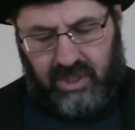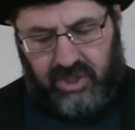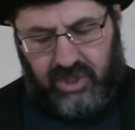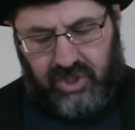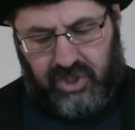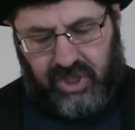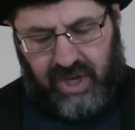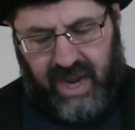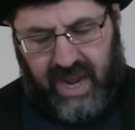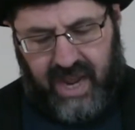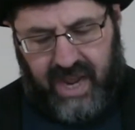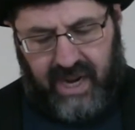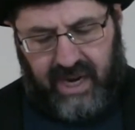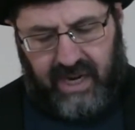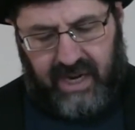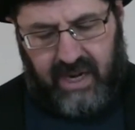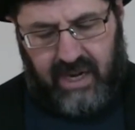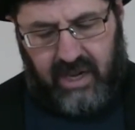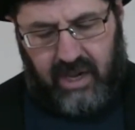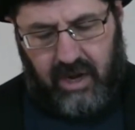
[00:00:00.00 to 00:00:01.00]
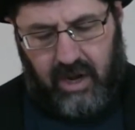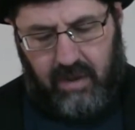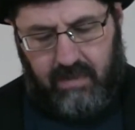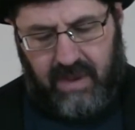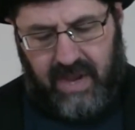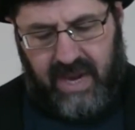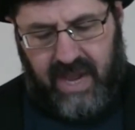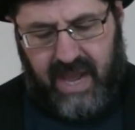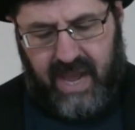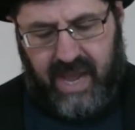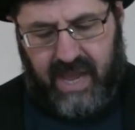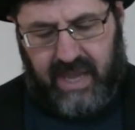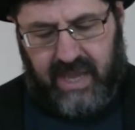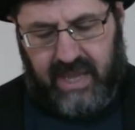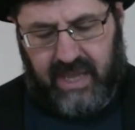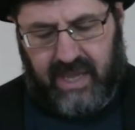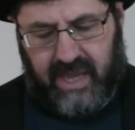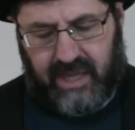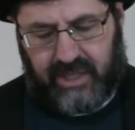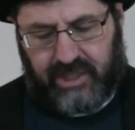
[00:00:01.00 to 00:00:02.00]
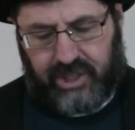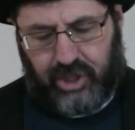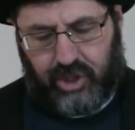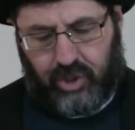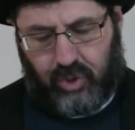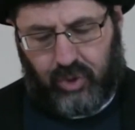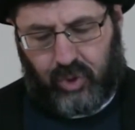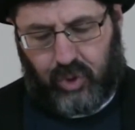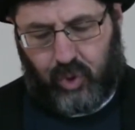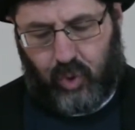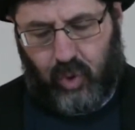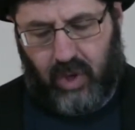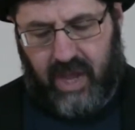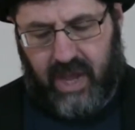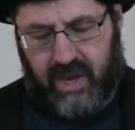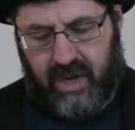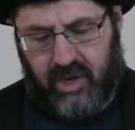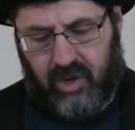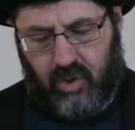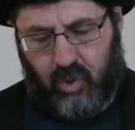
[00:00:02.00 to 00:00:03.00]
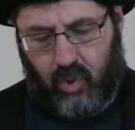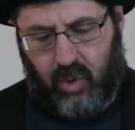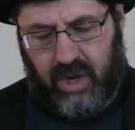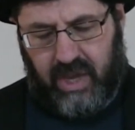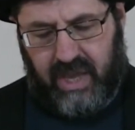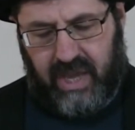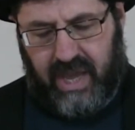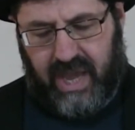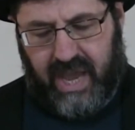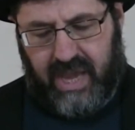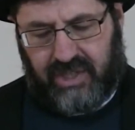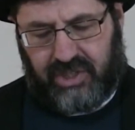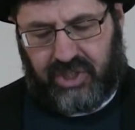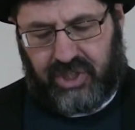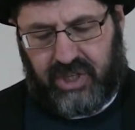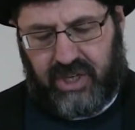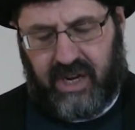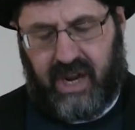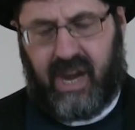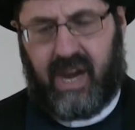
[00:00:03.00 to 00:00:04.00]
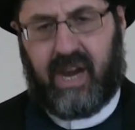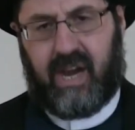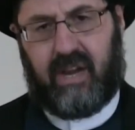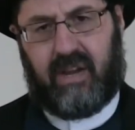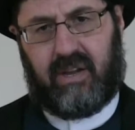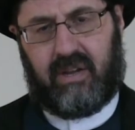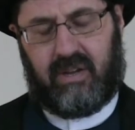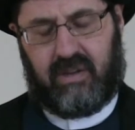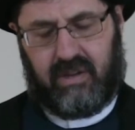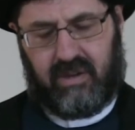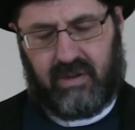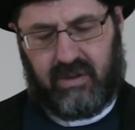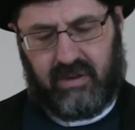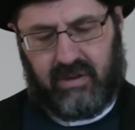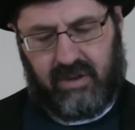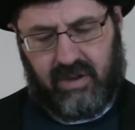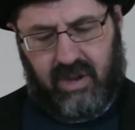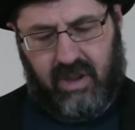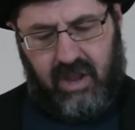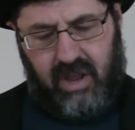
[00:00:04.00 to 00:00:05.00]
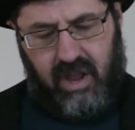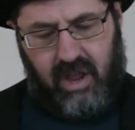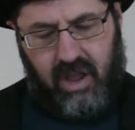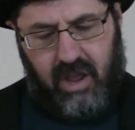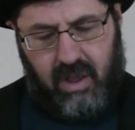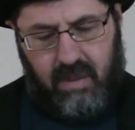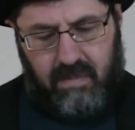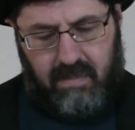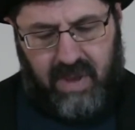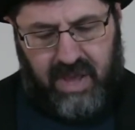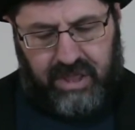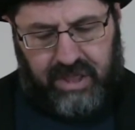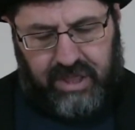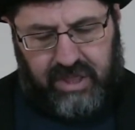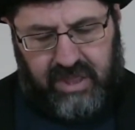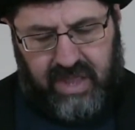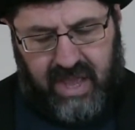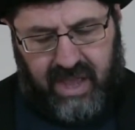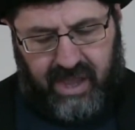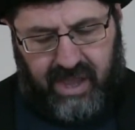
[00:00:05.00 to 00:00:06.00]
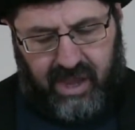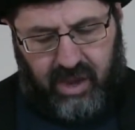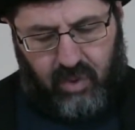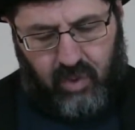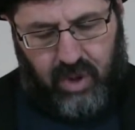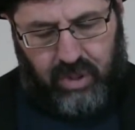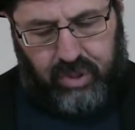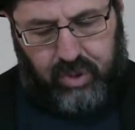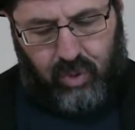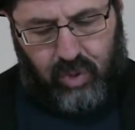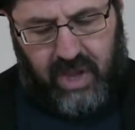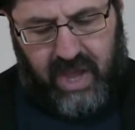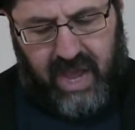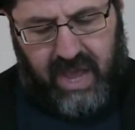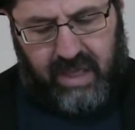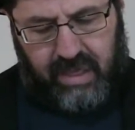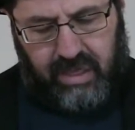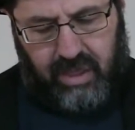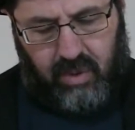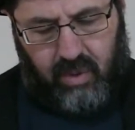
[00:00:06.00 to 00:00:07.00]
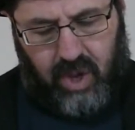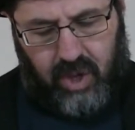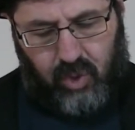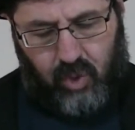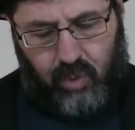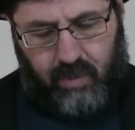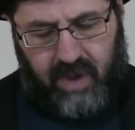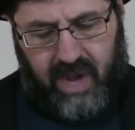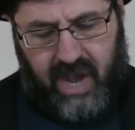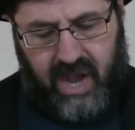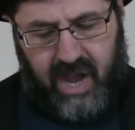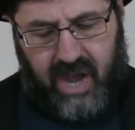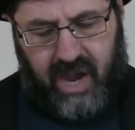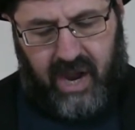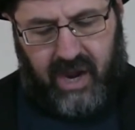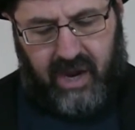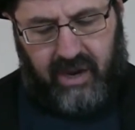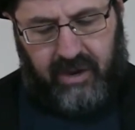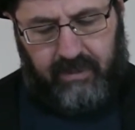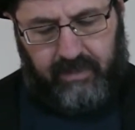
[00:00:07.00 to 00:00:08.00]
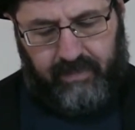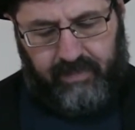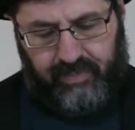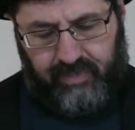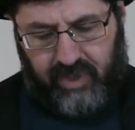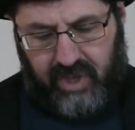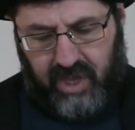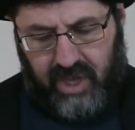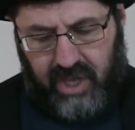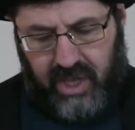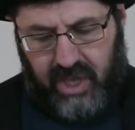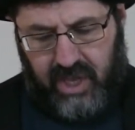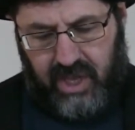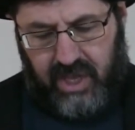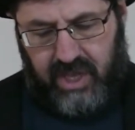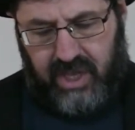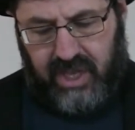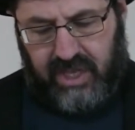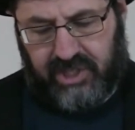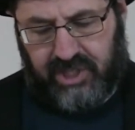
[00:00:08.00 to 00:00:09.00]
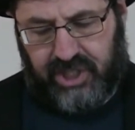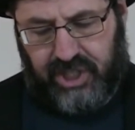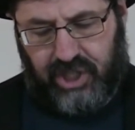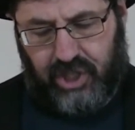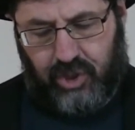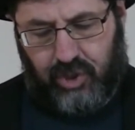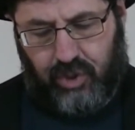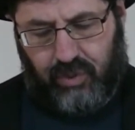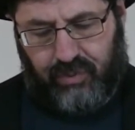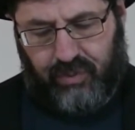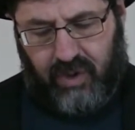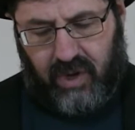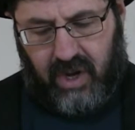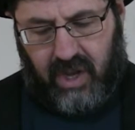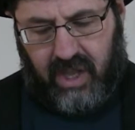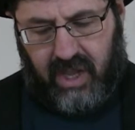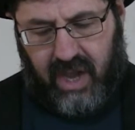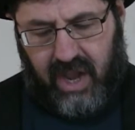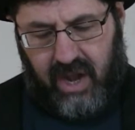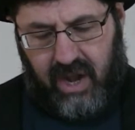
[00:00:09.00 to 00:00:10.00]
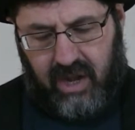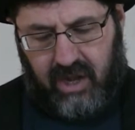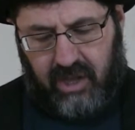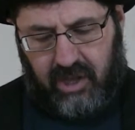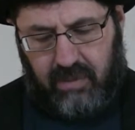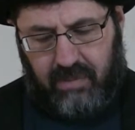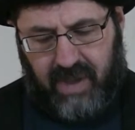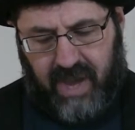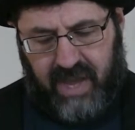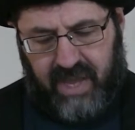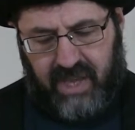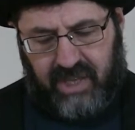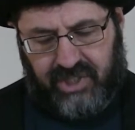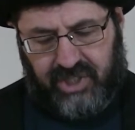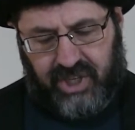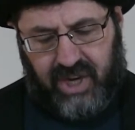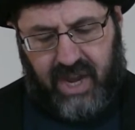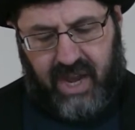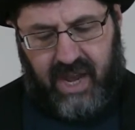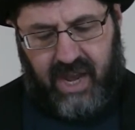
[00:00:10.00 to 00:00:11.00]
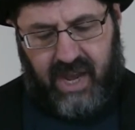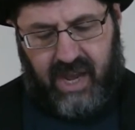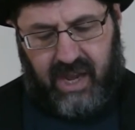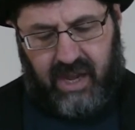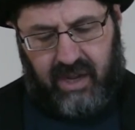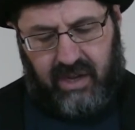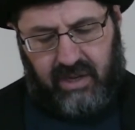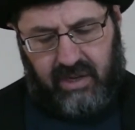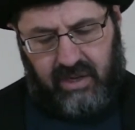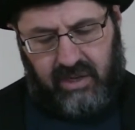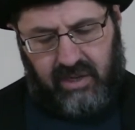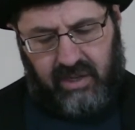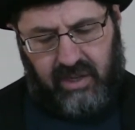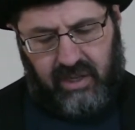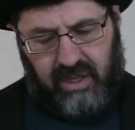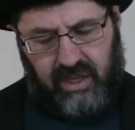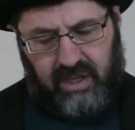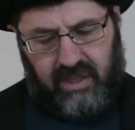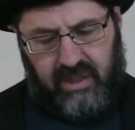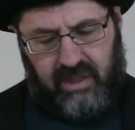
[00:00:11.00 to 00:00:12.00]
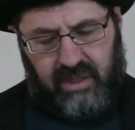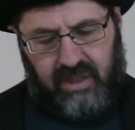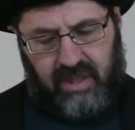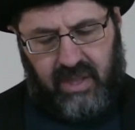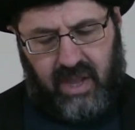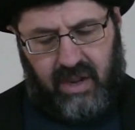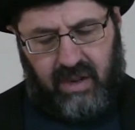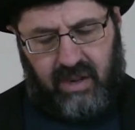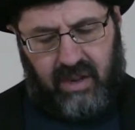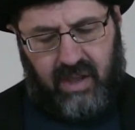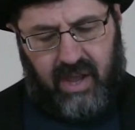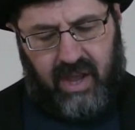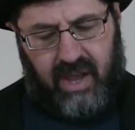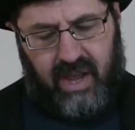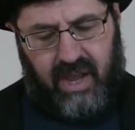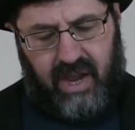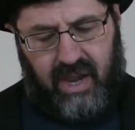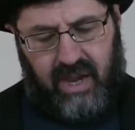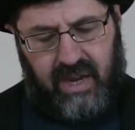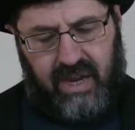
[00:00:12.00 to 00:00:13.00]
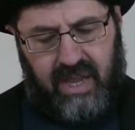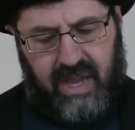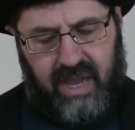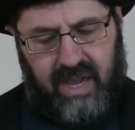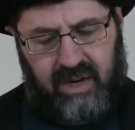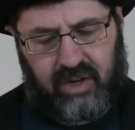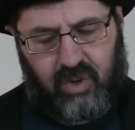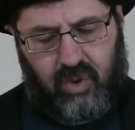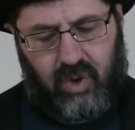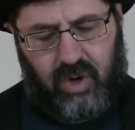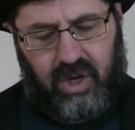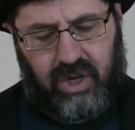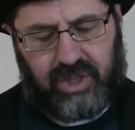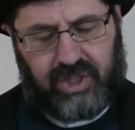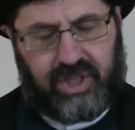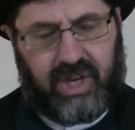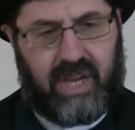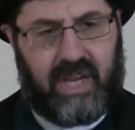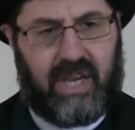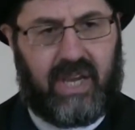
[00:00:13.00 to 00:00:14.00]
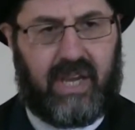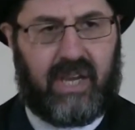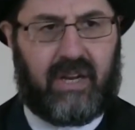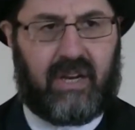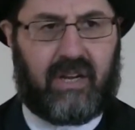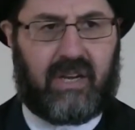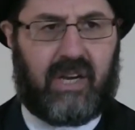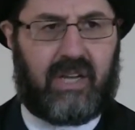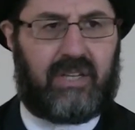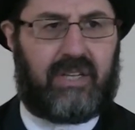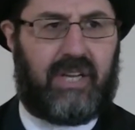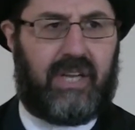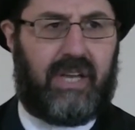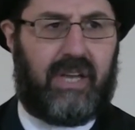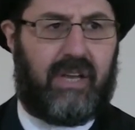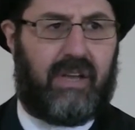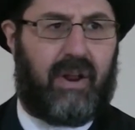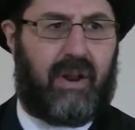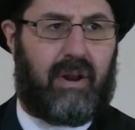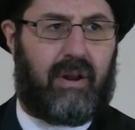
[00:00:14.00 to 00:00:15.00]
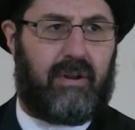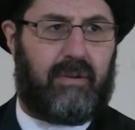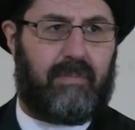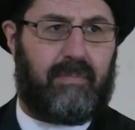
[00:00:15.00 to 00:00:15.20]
جاعل الملائكه رسلا اولي اجنحه مثنى وثلاث ورباع يزيد في الخلق ما يشاء ان الله على كل شيء قدير